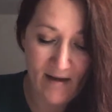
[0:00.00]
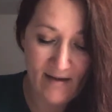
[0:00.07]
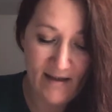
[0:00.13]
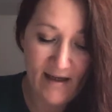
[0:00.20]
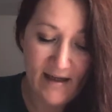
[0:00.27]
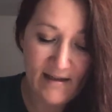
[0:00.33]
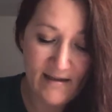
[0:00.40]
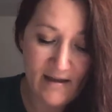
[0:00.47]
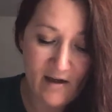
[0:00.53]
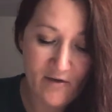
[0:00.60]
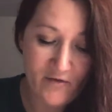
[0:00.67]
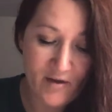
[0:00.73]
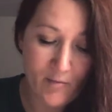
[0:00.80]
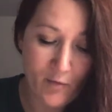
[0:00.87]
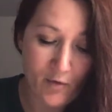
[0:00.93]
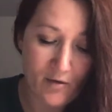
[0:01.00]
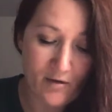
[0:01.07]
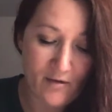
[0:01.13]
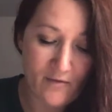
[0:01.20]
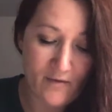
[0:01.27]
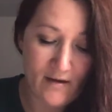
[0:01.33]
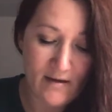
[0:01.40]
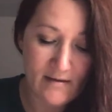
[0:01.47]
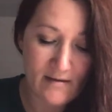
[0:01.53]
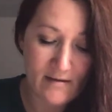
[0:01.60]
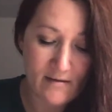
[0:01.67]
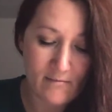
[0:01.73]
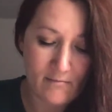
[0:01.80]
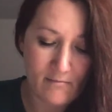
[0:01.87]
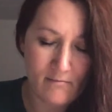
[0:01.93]
die Hände auf dem Rücken
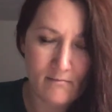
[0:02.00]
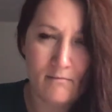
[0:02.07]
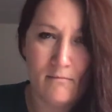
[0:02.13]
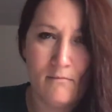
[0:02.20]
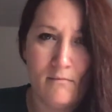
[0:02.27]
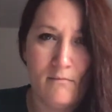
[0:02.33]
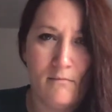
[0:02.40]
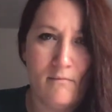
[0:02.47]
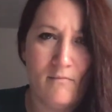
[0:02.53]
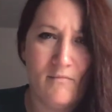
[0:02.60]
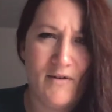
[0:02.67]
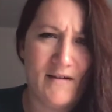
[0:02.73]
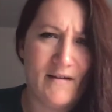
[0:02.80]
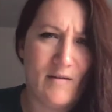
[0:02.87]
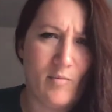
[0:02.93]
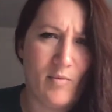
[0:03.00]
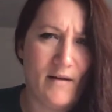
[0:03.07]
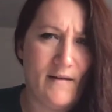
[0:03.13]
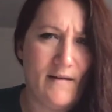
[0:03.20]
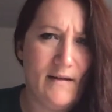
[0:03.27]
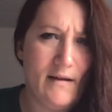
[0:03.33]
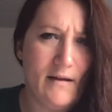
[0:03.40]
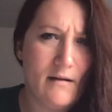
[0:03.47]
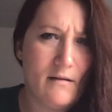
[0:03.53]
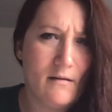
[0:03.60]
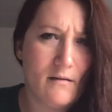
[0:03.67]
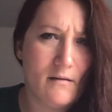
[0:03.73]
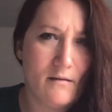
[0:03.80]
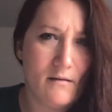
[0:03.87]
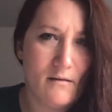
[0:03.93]
gefaltet. Was ist passiert?
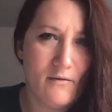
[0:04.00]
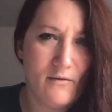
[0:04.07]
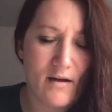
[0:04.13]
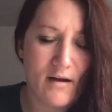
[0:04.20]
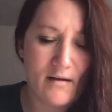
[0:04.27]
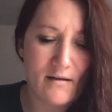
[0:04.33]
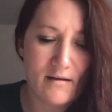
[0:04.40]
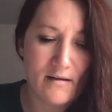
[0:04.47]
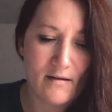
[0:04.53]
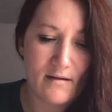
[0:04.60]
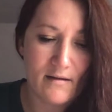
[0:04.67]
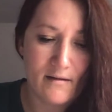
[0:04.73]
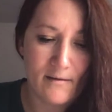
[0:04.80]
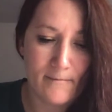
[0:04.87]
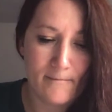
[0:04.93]
fragte ich.